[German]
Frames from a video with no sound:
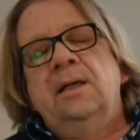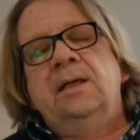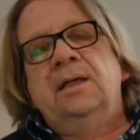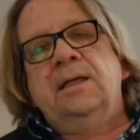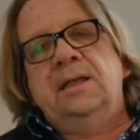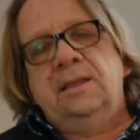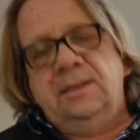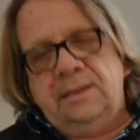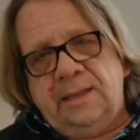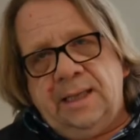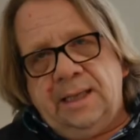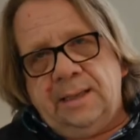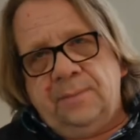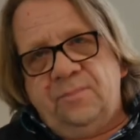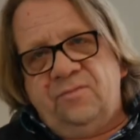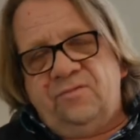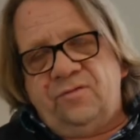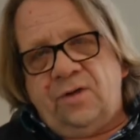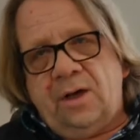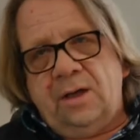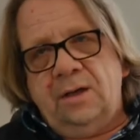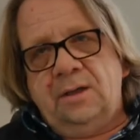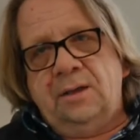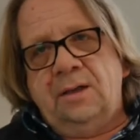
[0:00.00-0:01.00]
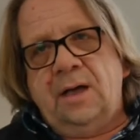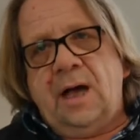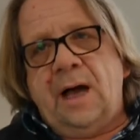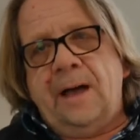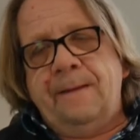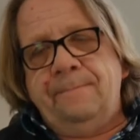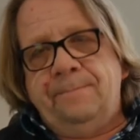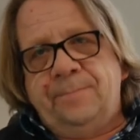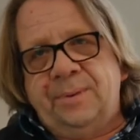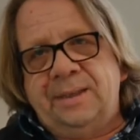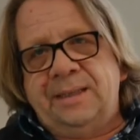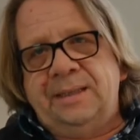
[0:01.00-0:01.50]
in jedem Falle
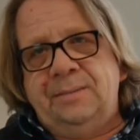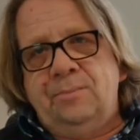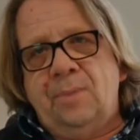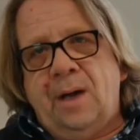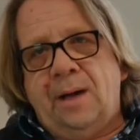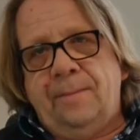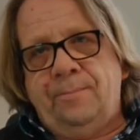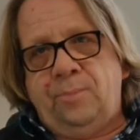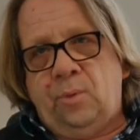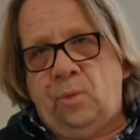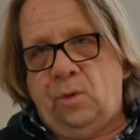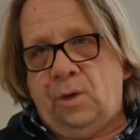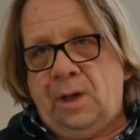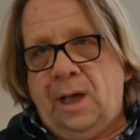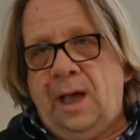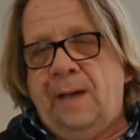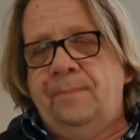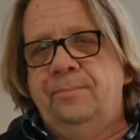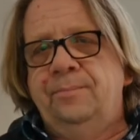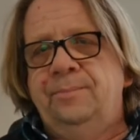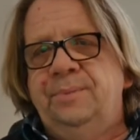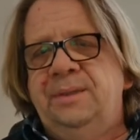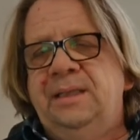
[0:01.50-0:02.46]
ein prima Programm